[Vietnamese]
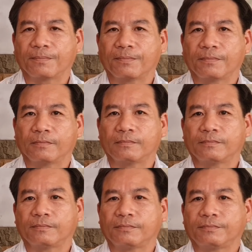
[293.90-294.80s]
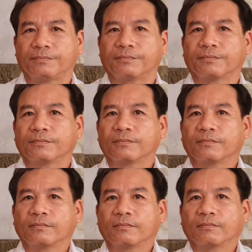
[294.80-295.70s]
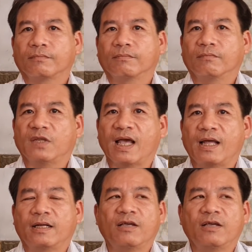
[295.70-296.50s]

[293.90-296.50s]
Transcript: ở đó hình như có nuôi cua nuôi tôm này dạ kia.